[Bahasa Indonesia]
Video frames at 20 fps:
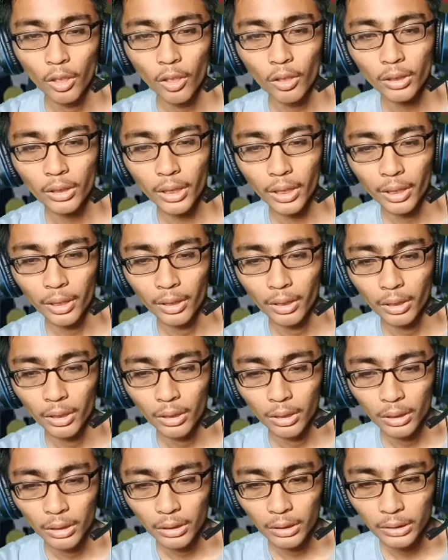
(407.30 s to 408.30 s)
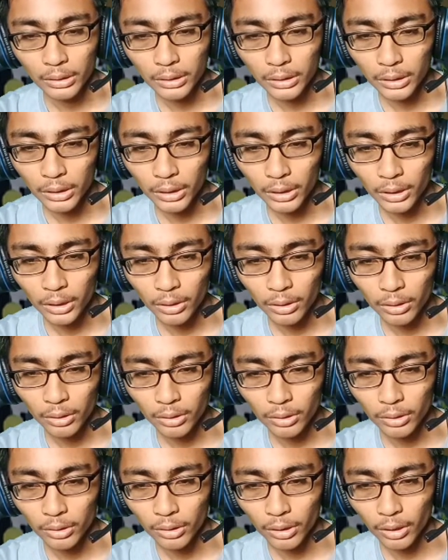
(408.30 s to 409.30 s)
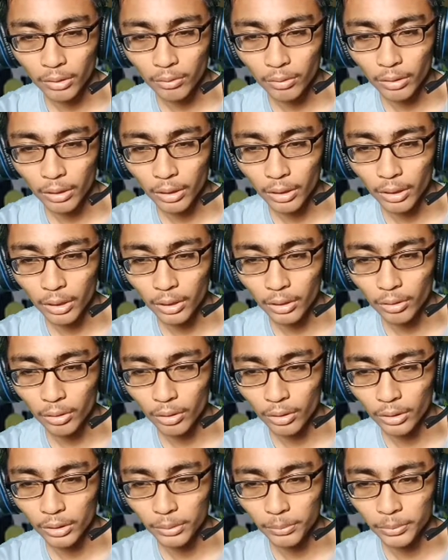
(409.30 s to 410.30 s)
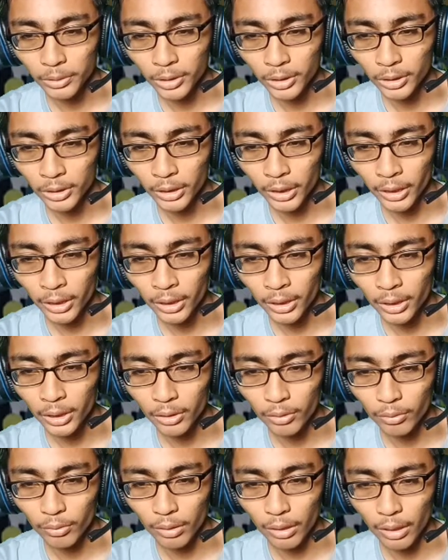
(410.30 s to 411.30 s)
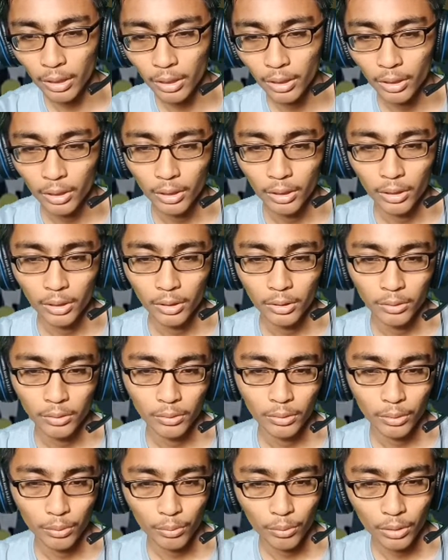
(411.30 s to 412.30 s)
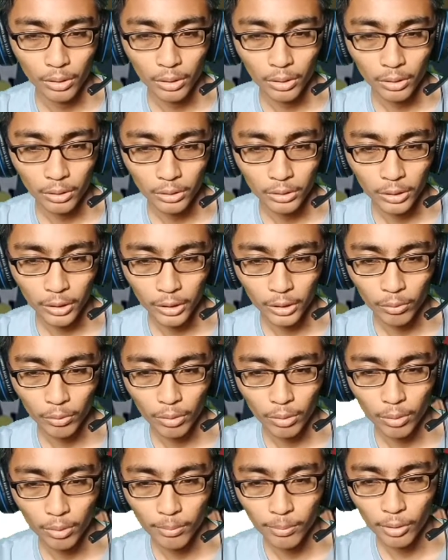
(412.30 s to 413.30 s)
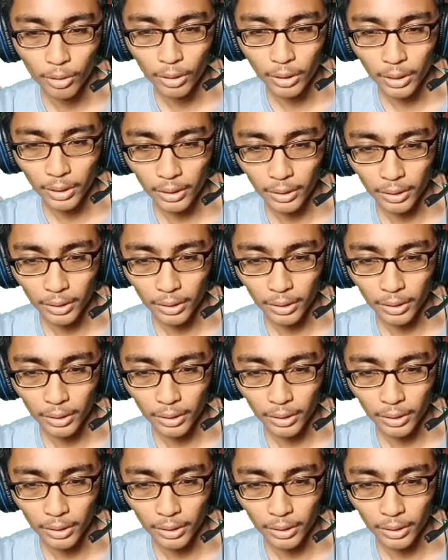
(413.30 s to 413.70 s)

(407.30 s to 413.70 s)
oke okay. di sini kita kan udah itu ya, missing Sandy itu udah udah gue istrinya udah gue bongkar